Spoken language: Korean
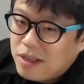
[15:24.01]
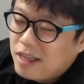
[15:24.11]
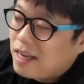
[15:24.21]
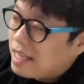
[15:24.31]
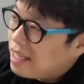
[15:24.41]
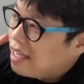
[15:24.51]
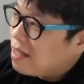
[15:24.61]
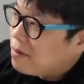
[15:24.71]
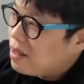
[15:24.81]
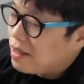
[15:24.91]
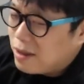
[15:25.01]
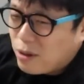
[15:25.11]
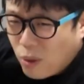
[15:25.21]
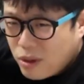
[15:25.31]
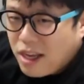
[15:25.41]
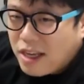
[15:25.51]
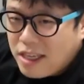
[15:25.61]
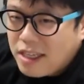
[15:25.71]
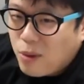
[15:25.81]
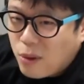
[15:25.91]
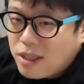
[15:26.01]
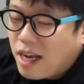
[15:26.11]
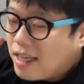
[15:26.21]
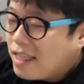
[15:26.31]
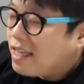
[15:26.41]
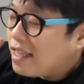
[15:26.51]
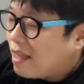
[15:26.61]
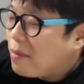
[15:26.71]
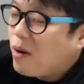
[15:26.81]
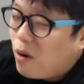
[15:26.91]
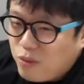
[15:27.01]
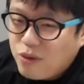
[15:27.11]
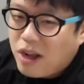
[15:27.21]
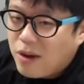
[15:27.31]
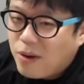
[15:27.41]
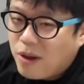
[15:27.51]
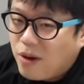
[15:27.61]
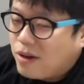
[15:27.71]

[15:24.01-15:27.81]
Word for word: 그러니까 간단히 얘기하면 동양이 동양인이기 때문에 거부를 한 거예요.